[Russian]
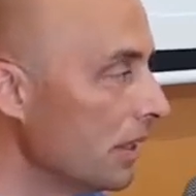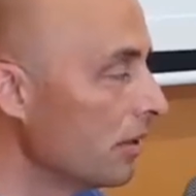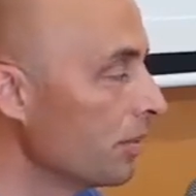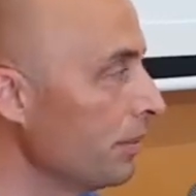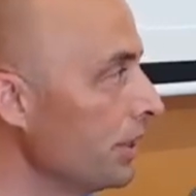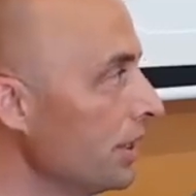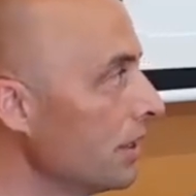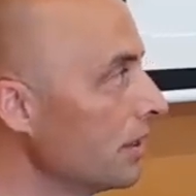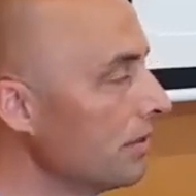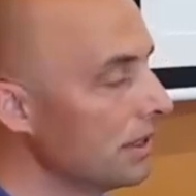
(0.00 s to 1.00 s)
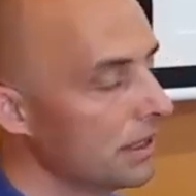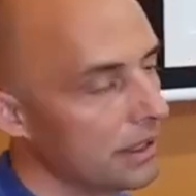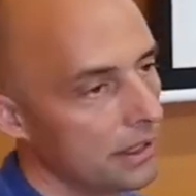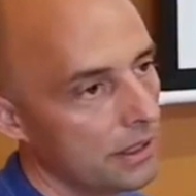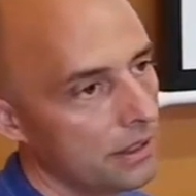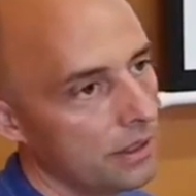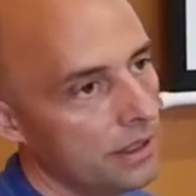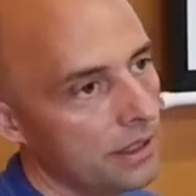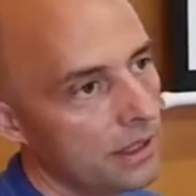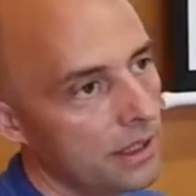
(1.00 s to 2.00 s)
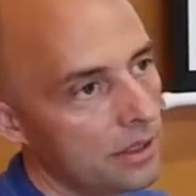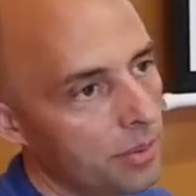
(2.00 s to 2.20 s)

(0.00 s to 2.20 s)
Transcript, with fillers: Он помещал в их, этих крыс,